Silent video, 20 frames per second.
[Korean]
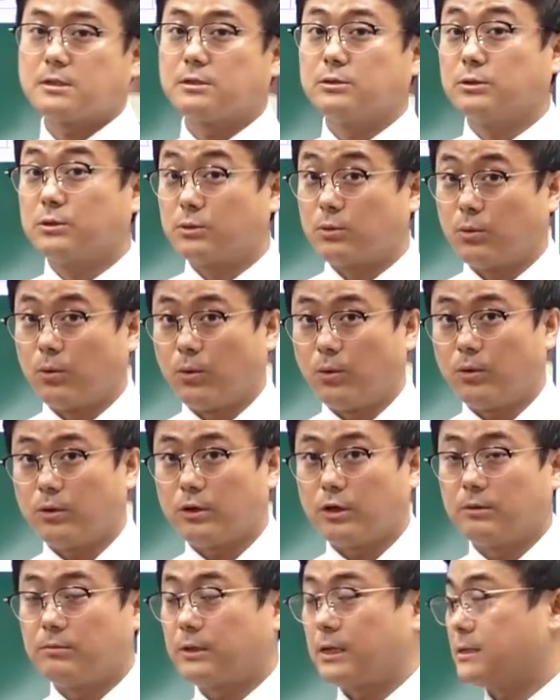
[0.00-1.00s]
넣고
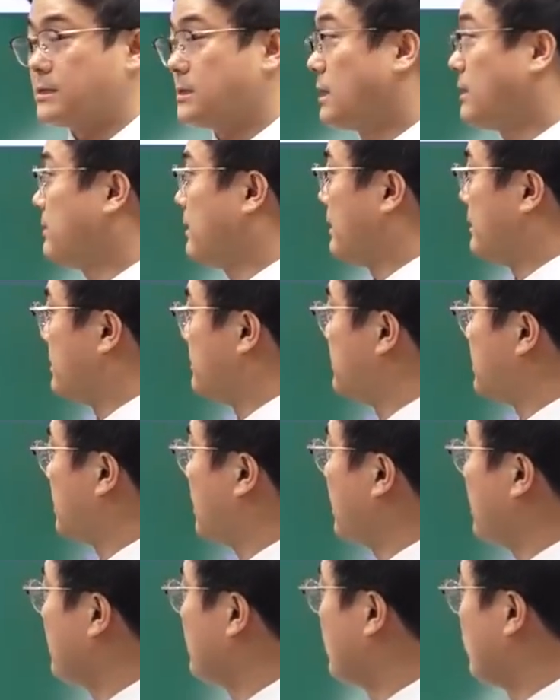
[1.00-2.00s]
여러분 계산하면 안
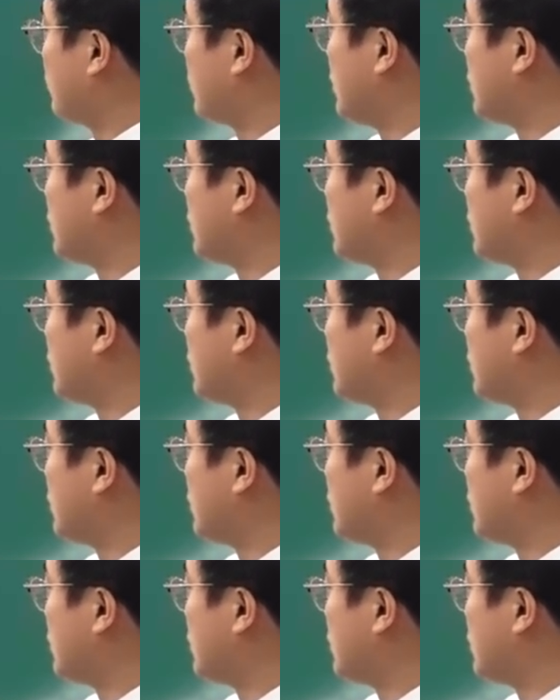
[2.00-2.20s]
됩니까? 어